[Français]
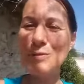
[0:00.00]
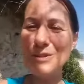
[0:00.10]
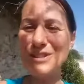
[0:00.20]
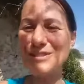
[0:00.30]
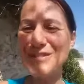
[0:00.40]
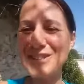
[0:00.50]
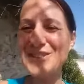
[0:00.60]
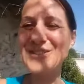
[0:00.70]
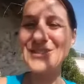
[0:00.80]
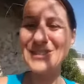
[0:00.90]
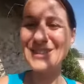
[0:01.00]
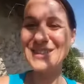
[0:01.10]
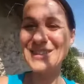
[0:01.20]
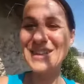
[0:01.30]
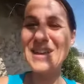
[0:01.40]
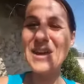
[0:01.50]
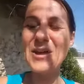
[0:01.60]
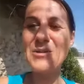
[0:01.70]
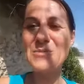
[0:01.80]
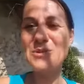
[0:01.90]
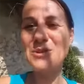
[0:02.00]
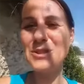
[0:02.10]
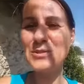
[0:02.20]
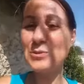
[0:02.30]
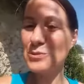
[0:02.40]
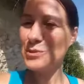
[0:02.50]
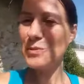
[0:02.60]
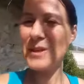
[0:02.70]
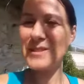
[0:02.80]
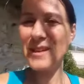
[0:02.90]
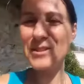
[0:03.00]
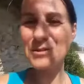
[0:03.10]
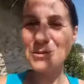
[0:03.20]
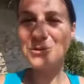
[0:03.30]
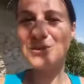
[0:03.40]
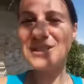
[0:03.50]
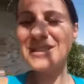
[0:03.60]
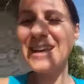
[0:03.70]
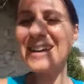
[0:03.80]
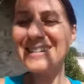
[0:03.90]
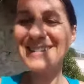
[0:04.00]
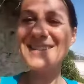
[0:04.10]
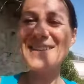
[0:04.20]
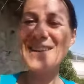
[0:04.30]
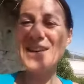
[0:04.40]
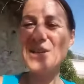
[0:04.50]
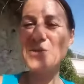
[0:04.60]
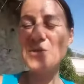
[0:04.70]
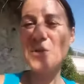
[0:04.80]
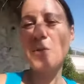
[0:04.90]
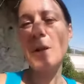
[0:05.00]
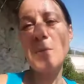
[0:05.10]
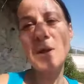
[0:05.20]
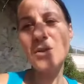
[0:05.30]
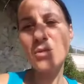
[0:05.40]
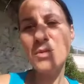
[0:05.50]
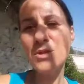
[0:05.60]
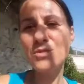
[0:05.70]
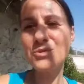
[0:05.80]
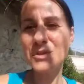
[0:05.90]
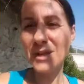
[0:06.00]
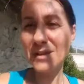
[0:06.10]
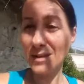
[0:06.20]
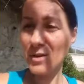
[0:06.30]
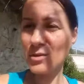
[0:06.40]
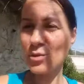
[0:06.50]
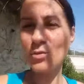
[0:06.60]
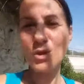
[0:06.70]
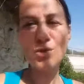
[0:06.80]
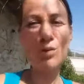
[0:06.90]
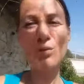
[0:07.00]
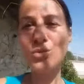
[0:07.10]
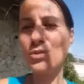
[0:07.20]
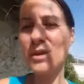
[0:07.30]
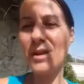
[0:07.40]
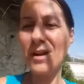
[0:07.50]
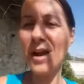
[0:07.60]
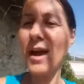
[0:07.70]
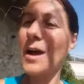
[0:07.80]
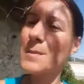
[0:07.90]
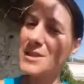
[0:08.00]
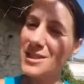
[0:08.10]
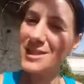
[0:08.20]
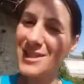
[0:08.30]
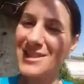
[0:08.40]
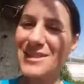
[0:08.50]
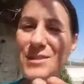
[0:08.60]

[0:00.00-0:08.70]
motivation et un petit coucou au passage euh, sous les cigales. Je vous fais plein plein de gros bisous, je vous dis à très bientôt, moi je retourne à, à mes écrits.